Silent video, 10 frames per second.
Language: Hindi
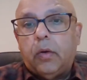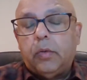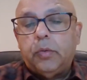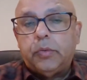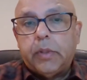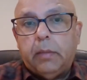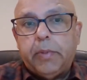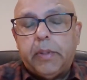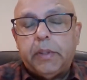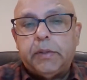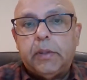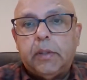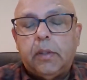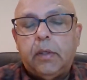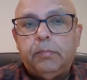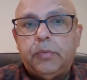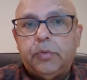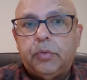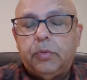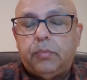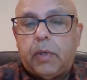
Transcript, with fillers: और दूसरा पिटिशन हम जो